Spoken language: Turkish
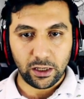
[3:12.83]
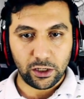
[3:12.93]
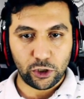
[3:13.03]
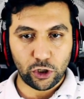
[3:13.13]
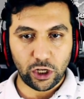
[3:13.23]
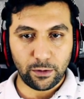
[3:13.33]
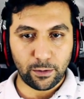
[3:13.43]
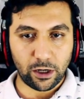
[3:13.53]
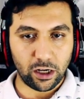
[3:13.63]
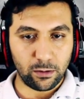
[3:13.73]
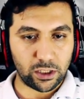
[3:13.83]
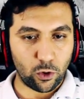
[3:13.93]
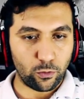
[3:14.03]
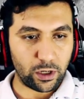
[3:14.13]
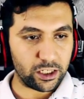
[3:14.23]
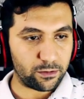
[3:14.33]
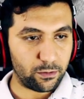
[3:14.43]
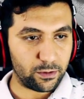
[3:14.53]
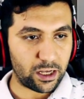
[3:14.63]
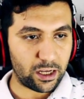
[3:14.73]
Şöyle bir bakalım savunma
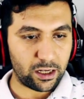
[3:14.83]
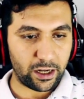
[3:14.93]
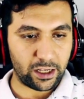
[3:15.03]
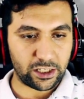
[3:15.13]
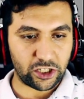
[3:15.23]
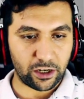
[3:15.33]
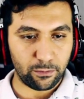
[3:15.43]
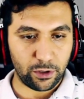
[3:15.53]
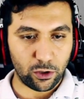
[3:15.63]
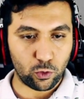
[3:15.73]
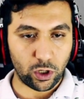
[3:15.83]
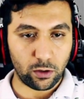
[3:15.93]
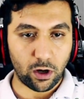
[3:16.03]
kısmımıza. Kaya saçarım birini kuralım.